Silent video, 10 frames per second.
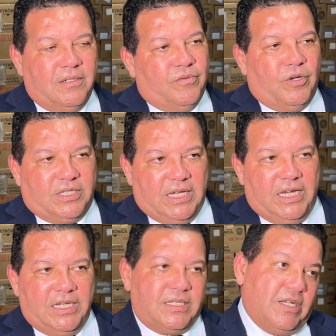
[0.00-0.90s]

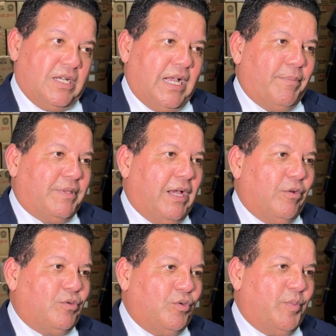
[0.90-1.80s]
Fortaleza, capital,
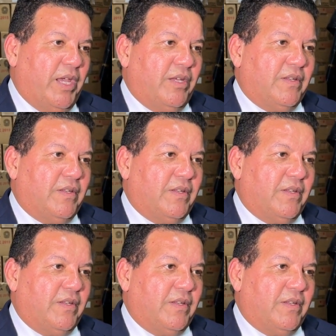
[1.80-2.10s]
tudo bem.